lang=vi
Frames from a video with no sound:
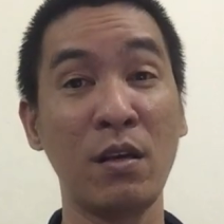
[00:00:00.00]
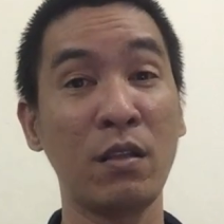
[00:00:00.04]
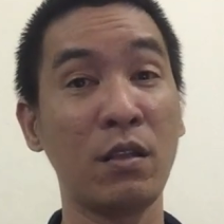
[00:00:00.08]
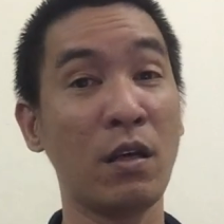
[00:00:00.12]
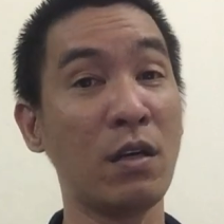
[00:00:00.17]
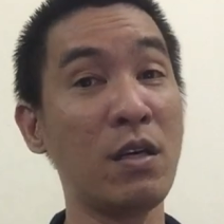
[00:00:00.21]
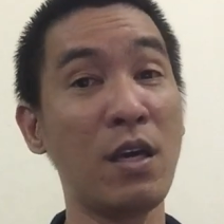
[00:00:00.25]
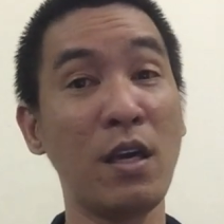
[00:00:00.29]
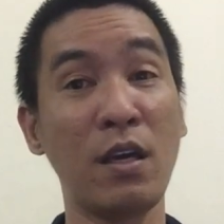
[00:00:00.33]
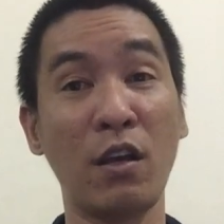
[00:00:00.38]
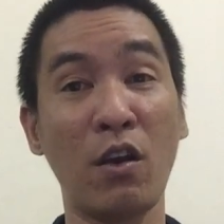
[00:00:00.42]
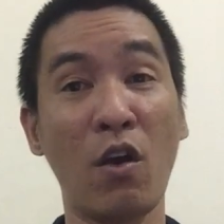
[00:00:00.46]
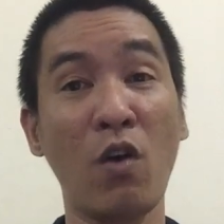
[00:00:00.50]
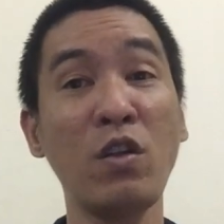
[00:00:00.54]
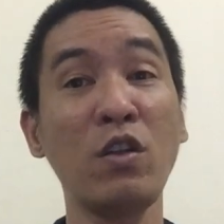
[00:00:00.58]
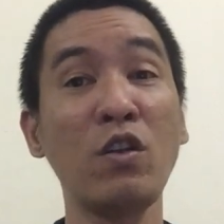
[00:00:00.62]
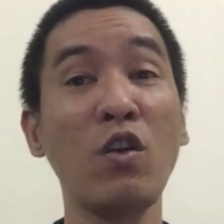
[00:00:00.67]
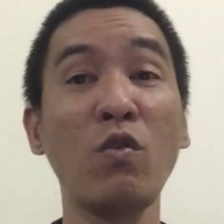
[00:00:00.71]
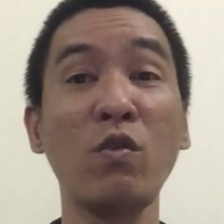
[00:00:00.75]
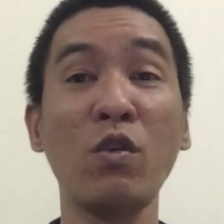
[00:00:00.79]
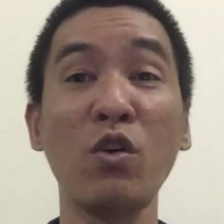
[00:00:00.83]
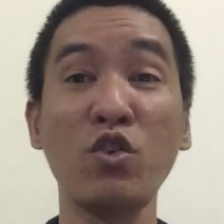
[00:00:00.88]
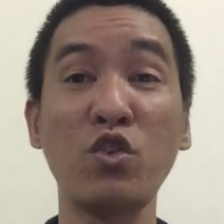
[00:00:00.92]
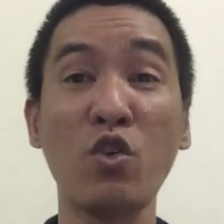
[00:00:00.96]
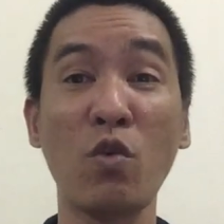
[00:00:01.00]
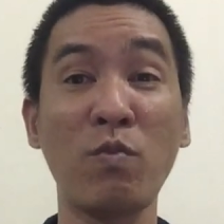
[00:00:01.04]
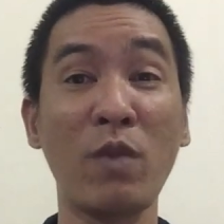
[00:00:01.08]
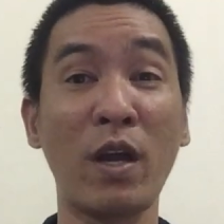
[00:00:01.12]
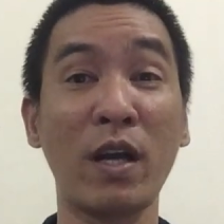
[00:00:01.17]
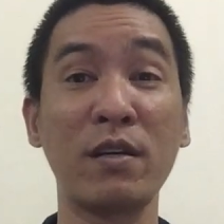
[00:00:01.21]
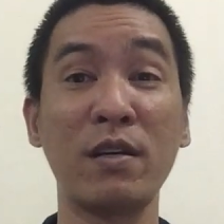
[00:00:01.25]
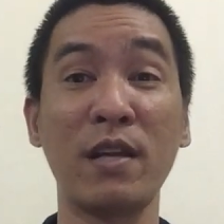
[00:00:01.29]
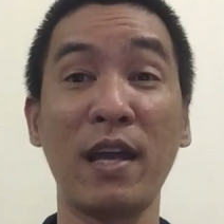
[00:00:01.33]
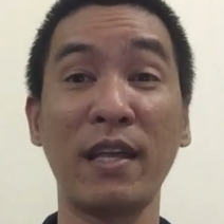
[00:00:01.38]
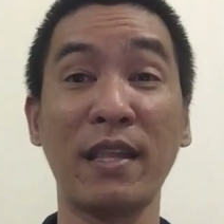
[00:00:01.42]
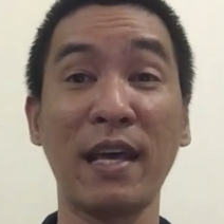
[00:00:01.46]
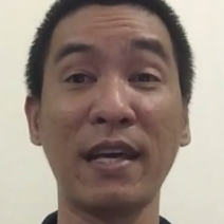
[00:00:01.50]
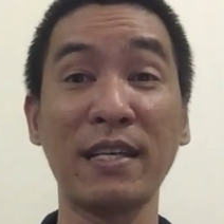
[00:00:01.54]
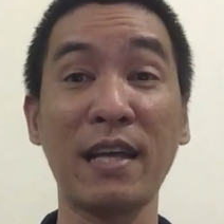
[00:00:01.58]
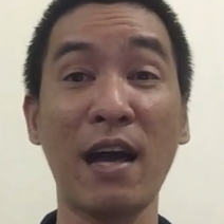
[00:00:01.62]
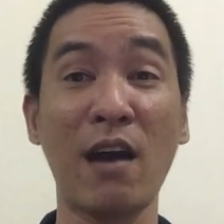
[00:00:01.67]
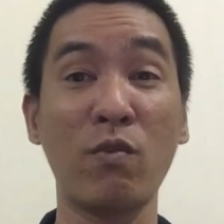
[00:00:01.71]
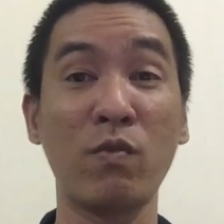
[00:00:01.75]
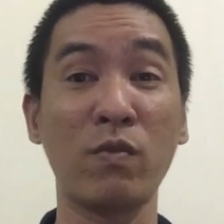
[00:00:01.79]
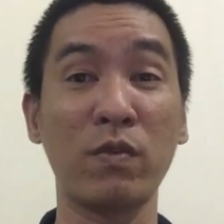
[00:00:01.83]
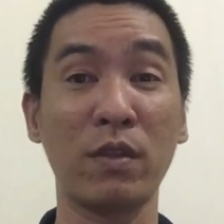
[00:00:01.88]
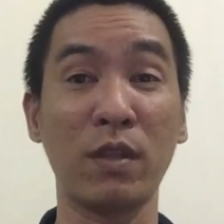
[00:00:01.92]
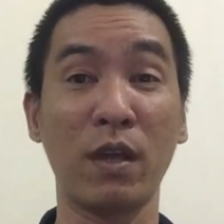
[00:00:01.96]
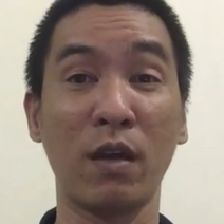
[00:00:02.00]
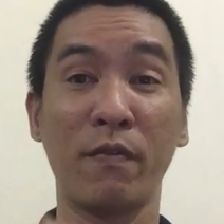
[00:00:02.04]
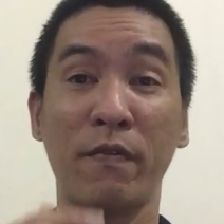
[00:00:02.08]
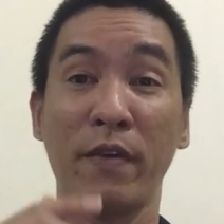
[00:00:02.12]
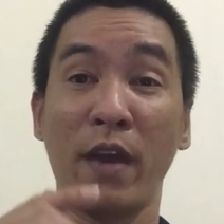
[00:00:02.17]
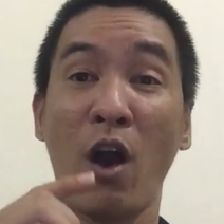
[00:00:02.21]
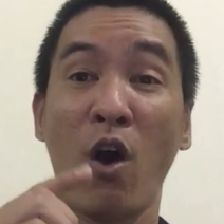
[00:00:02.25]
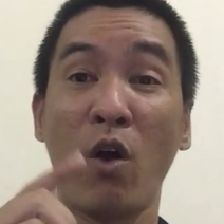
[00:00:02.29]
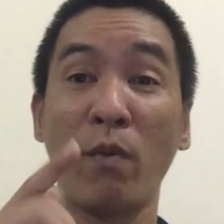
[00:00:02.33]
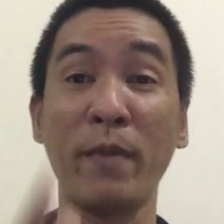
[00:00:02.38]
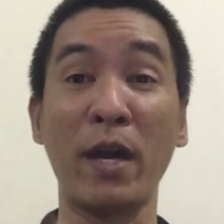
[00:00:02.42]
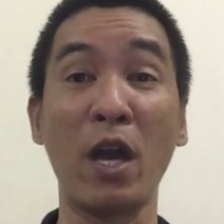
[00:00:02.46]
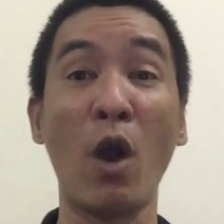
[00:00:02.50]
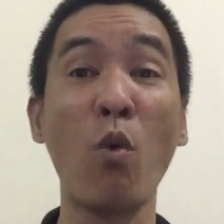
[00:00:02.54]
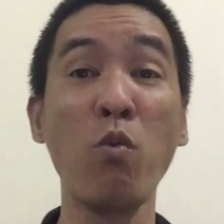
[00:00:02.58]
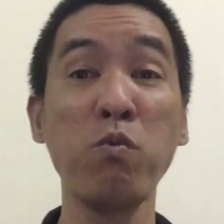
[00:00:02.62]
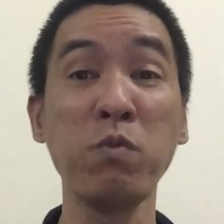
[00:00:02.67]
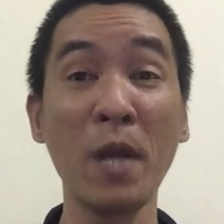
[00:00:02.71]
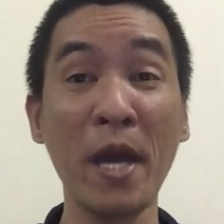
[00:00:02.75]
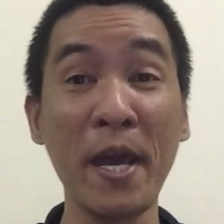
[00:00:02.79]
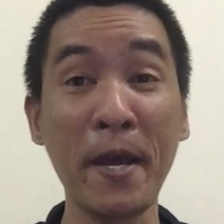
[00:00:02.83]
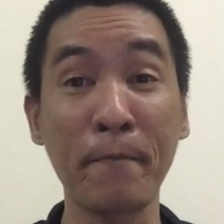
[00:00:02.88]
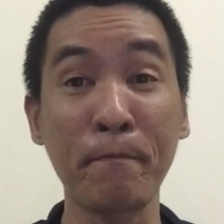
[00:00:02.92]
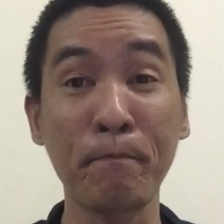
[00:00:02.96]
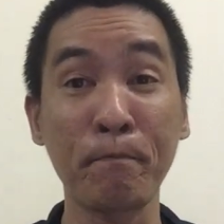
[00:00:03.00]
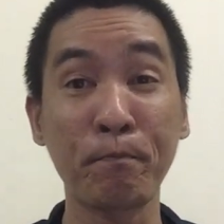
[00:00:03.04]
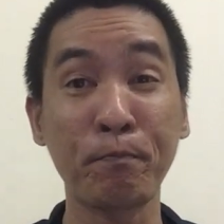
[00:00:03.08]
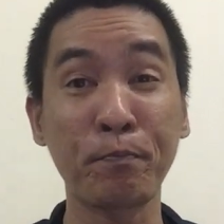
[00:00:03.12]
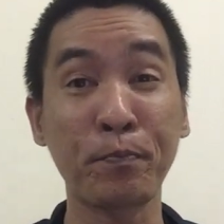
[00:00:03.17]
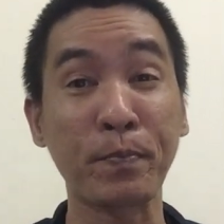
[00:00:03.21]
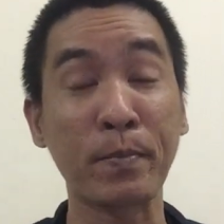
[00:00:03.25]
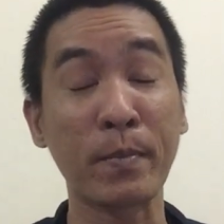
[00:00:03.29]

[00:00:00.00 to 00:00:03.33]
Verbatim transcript: Tự vì nói nói chung là người này tại sao? Tự vì họ bị hung niên,